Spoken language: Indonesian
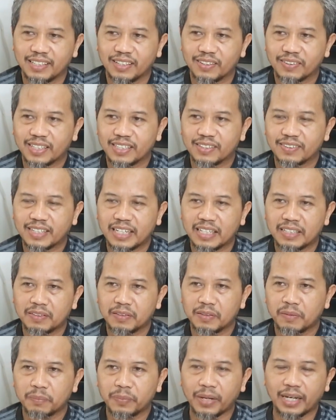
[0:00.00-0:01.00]

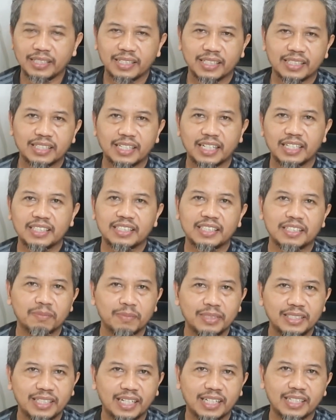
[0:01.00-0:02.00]
orang-orang banyak sekali
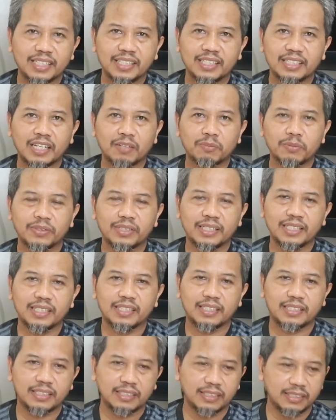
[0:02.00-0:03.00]
yang mencari tabung
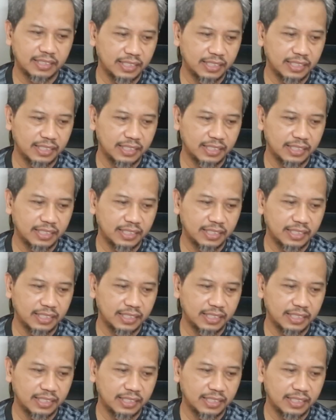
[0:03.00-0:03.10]
ini